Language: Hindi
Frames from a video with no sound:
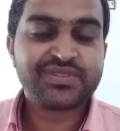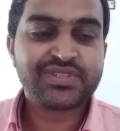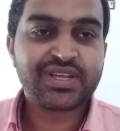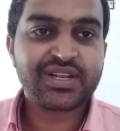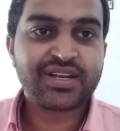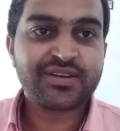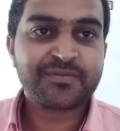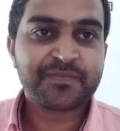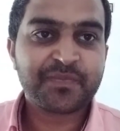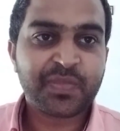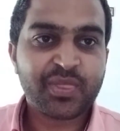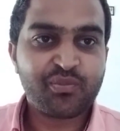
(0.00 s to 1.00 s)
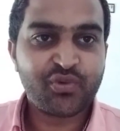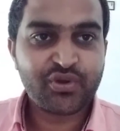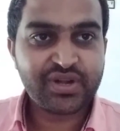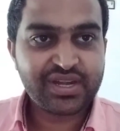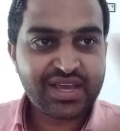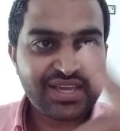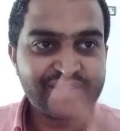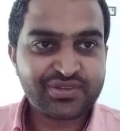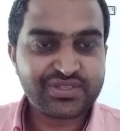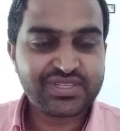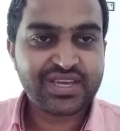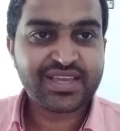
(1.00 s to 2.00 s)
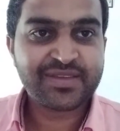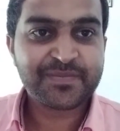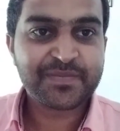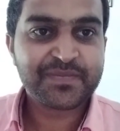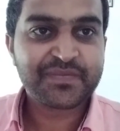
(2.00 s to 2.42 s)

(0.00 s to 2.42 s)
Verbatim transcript: चैनल मोनेटाइज हो जाए